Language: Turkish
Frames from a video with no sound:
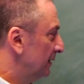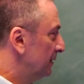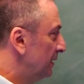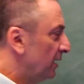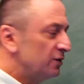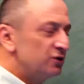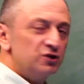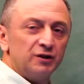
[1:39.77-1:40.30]

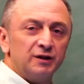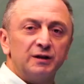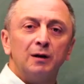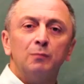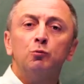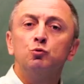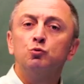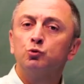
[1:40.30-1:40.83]
Lazca'da
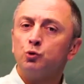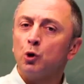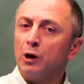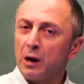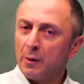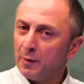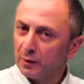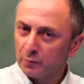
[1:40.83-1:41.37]
da bunu
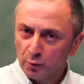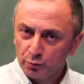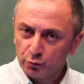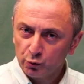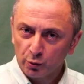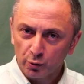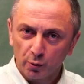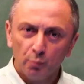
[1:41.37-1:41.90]
söylemek
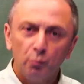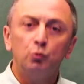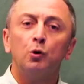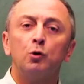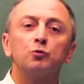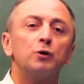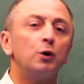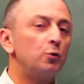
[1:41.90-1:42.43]
mümkün. Bu
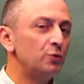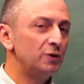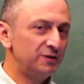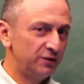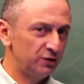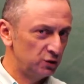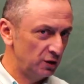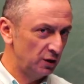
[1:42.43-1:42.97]
konuda
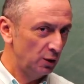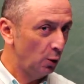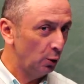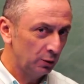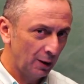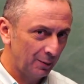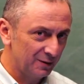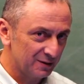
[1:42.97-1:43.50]
üretici
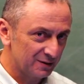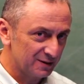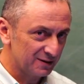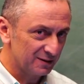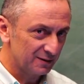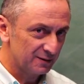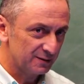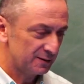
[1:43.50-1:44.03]

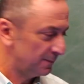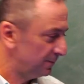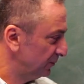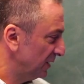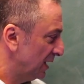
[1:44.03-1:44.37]
olabilirsiniz.